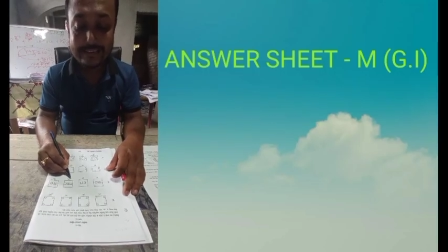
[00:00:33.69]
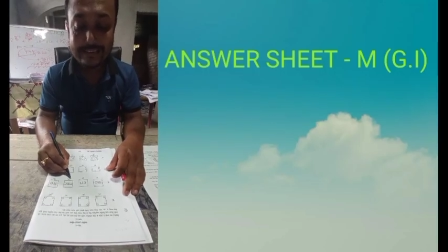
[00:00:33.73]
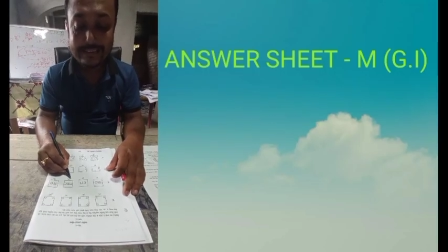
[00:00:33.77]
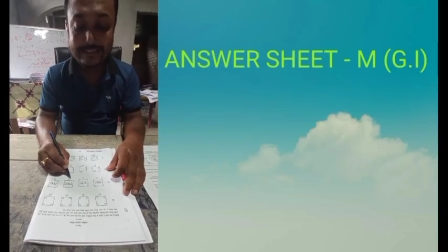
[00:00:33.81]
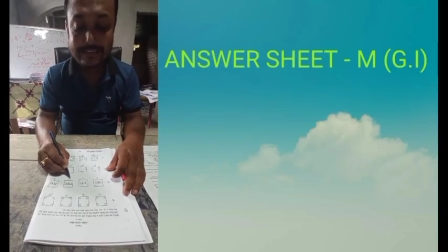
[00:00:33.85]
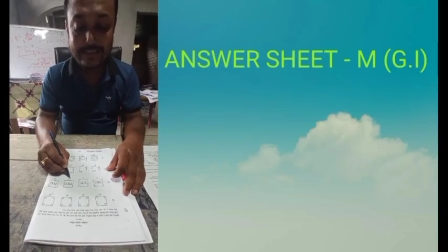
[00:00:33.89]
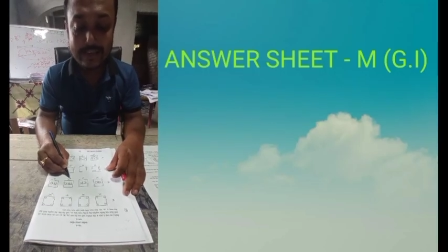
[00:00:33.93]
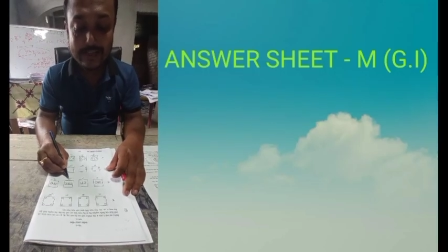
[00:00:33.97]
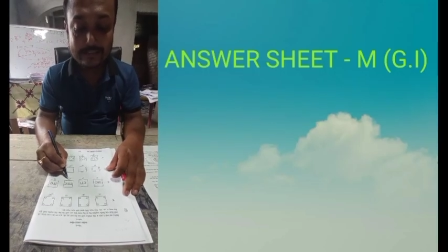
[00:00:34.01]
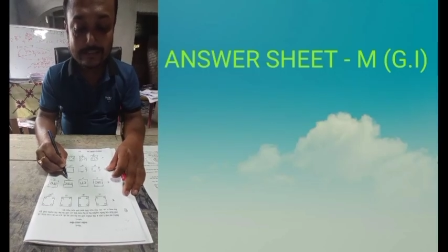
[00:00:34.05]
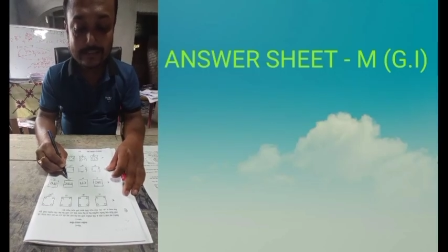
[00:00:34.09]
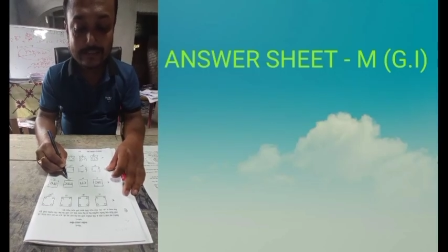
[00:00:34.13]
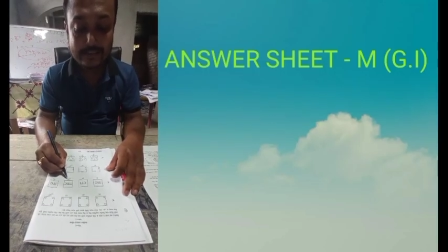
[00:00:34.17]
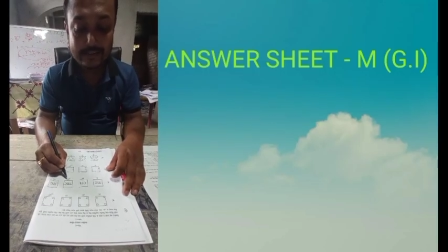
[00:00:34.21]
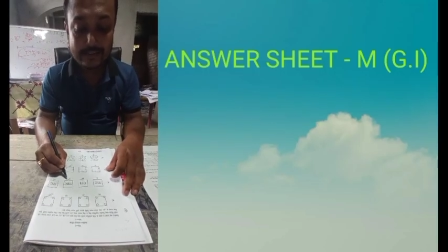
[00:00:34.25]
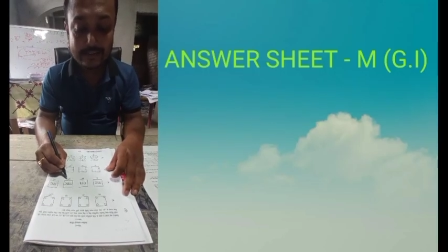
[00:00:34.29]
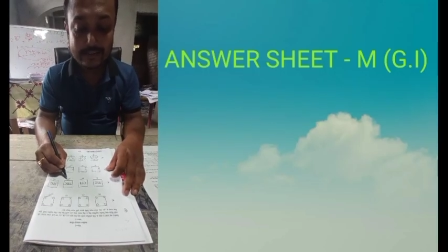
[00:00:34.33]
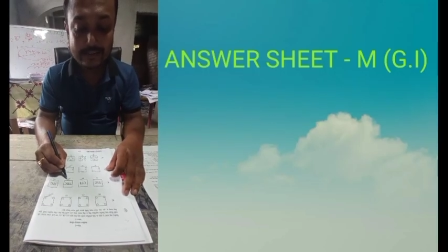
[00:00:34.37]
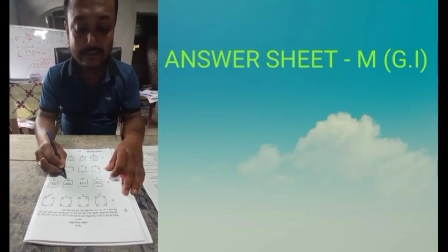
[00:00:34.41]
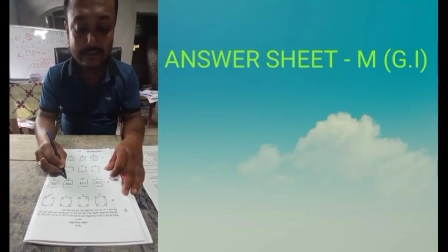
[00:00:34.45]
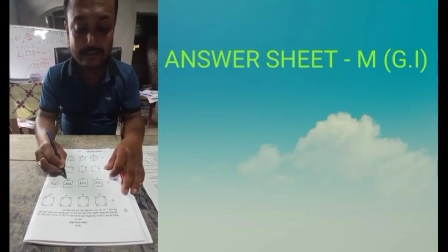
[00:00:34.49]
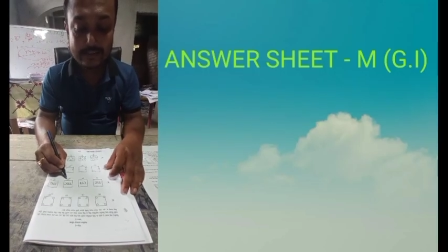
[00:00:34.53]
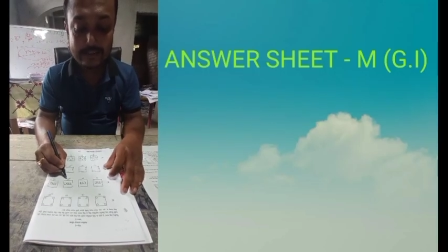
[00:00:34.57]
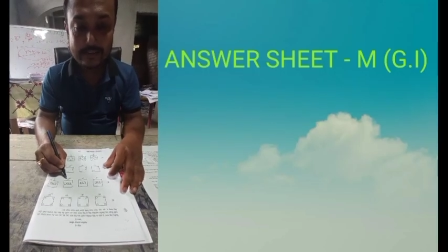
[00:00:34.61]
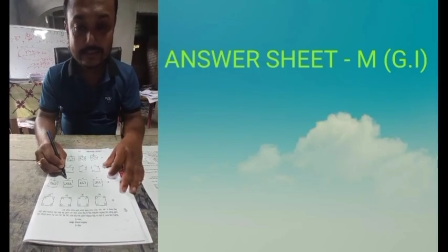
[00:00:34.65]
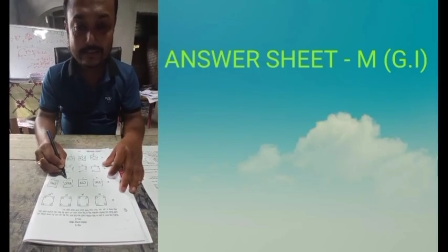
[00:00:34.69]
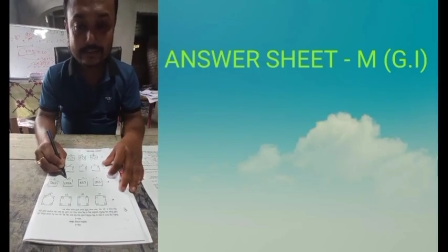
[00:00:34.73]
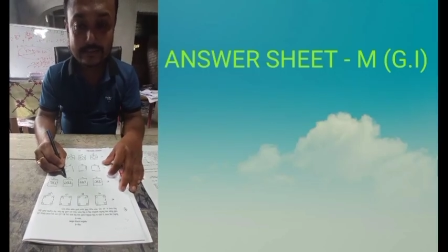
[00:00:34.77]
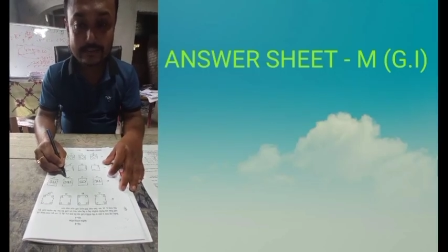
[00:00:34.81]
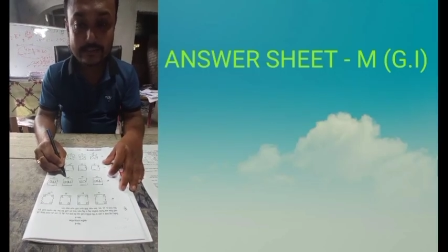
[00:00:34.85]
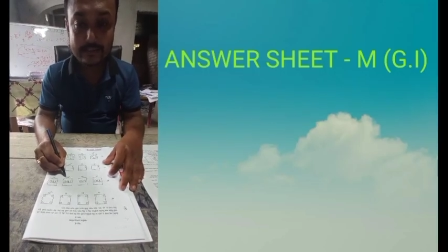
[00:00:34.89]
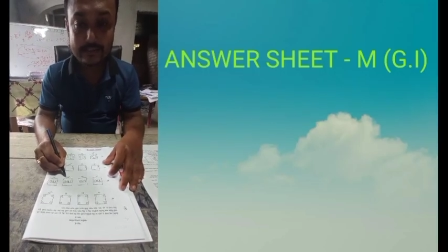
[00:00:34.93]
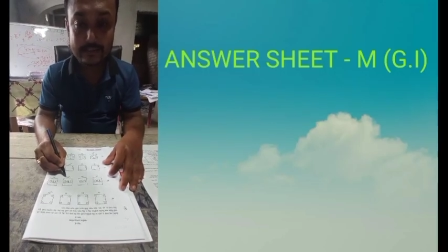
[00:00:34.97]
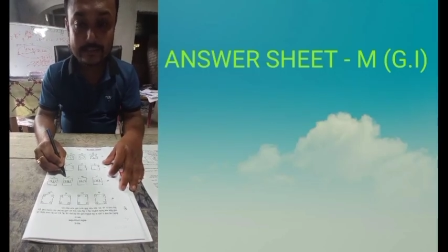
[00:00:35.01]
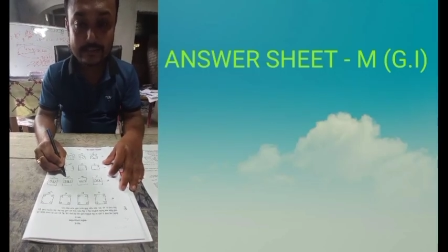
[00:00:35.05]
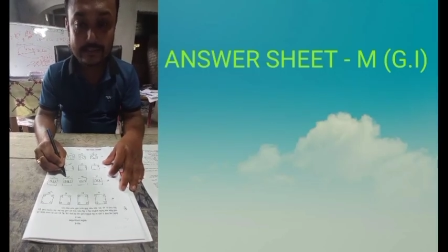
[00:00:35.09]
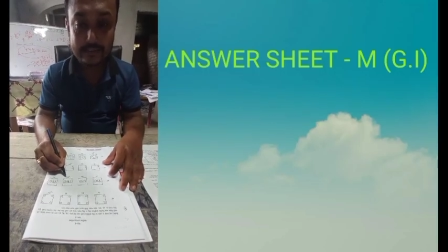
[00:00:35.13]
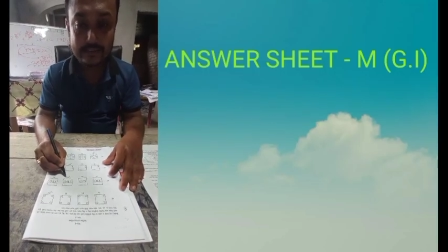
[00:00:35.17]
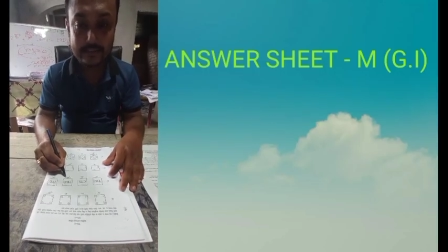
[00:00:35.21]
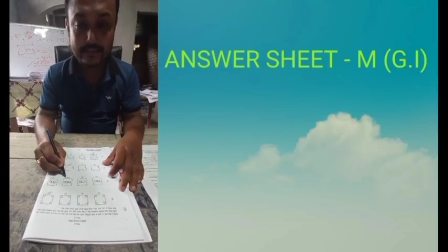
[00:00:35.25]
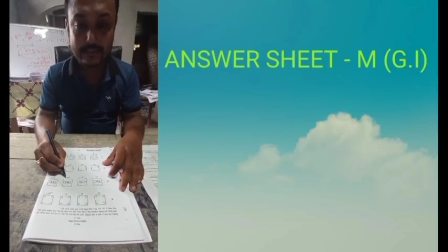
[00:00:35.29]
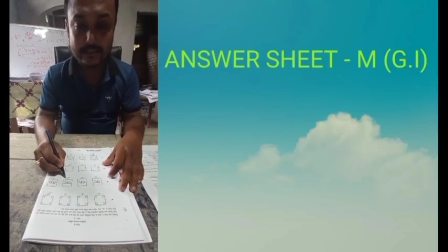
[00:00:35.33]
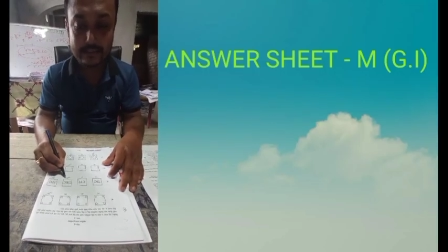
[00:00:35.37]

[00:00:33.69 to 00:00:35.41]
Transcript: যে অ্যান্সার এখানে কী আসতেছে সি